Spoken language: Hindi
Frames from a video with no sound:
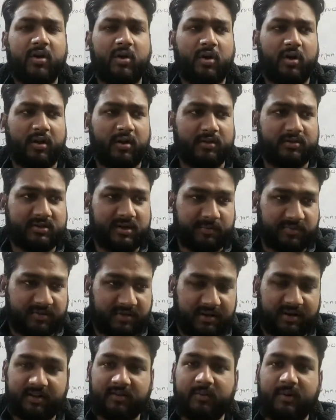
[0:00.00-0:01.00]
और जब
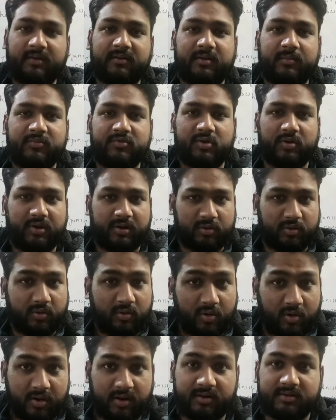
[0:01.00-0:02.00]
सीरीज वाइज समझोगे तो
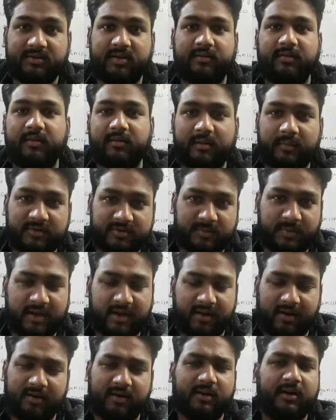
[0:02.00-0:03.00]
और अच्छे से समझ में
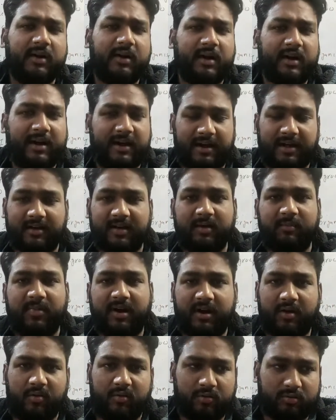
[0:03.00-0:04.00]
आएगा हालांकि
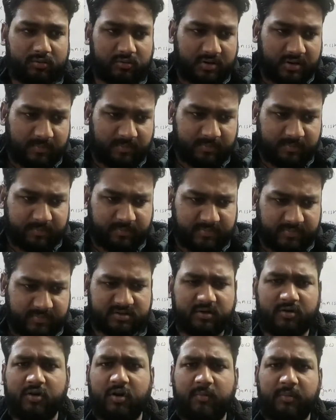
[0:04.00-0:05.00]
बायो को तो आप
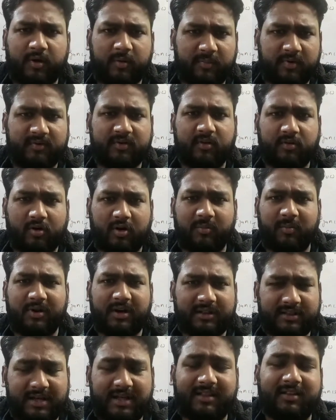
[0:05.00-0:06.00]
बीच के टॉपिक में से
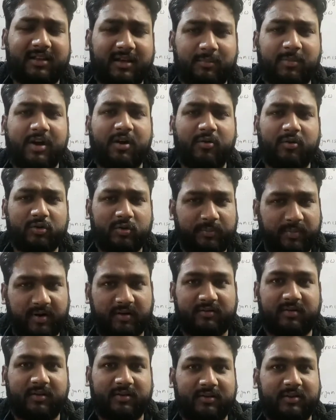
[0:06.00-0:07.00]
नॉर्मली टेंथ की बायो को तो
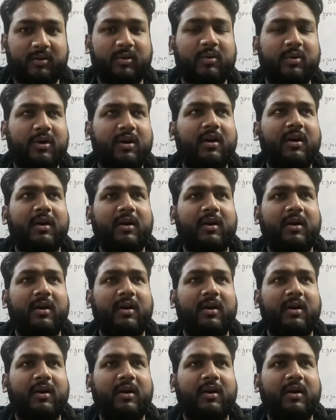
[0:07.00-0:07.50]
पढ़ सकते हो